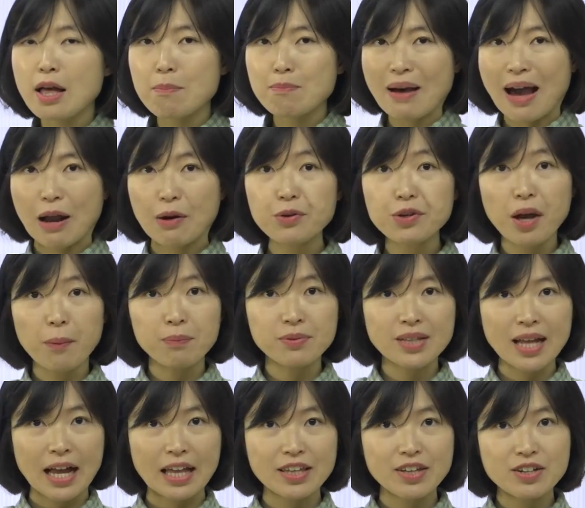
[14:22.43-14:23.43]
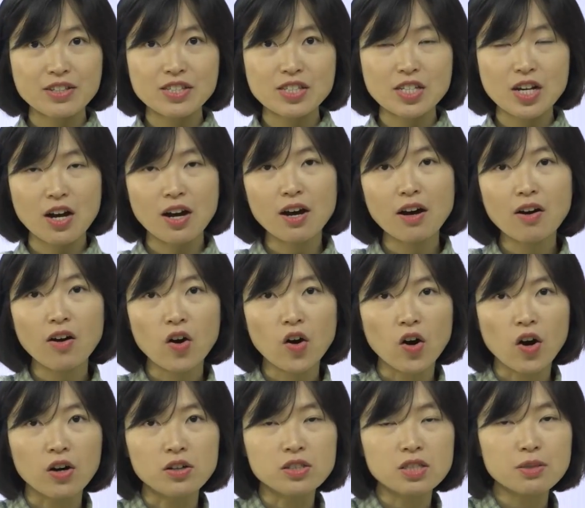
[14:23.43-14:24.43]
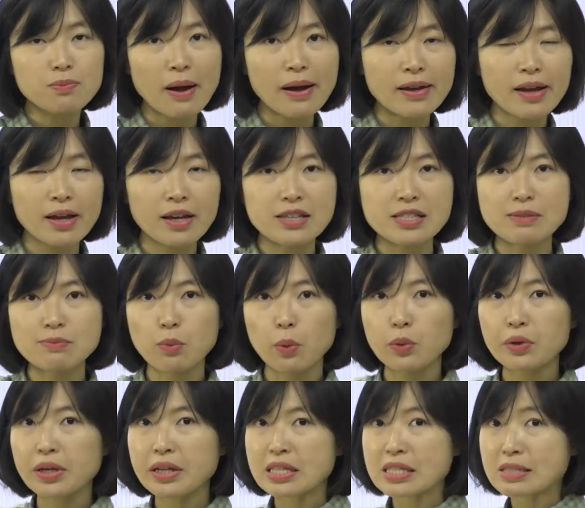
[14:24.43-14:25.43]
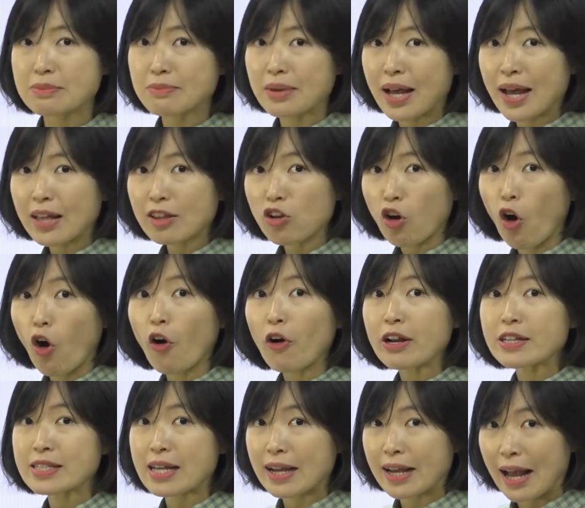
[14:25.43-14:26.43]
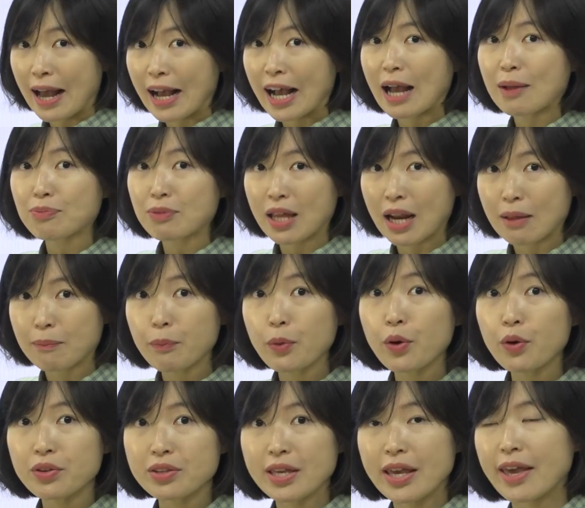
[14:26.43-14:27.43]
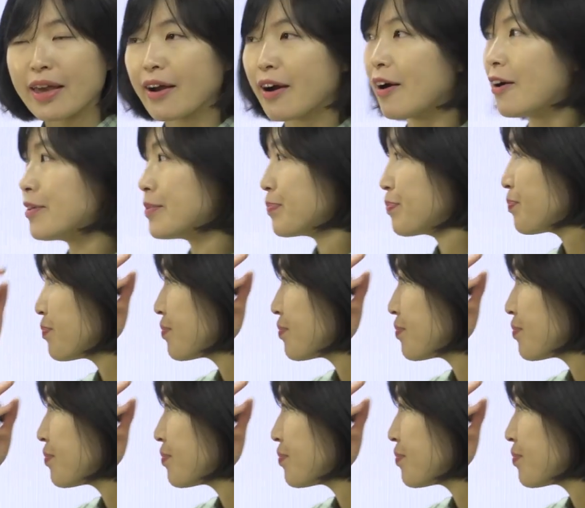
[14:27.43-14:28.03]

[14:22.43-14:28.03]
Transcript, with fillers: 바로 옆은 아니었죠. 어느 방향인지 모르겠지만 거리상 가깝다란 표현이에요.